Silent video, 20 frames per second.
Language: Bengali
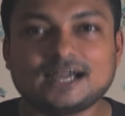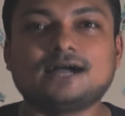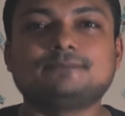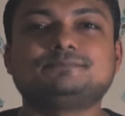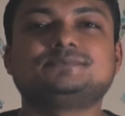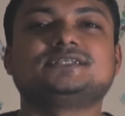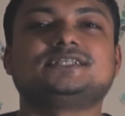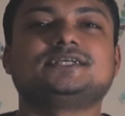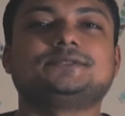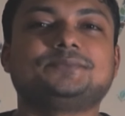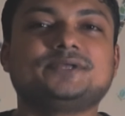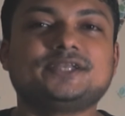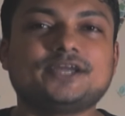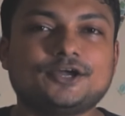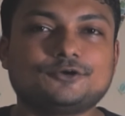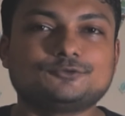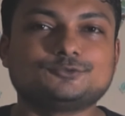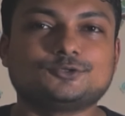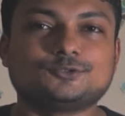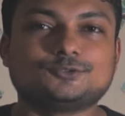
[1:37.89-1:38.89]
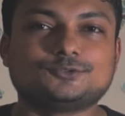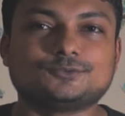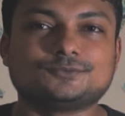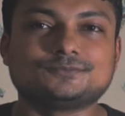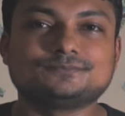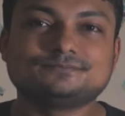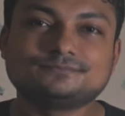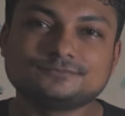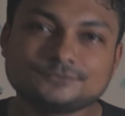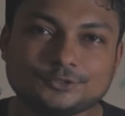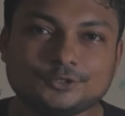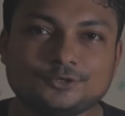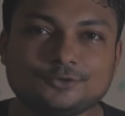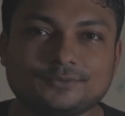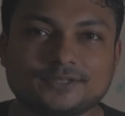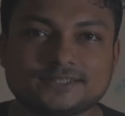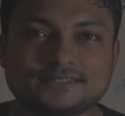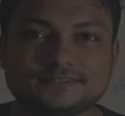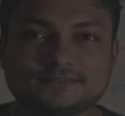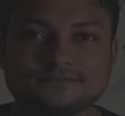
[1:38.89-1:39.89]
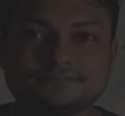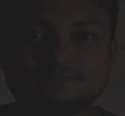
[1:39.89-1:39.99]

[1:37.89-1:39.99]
আপনাদের বিনায়ক দত্ত ধন্যবাদ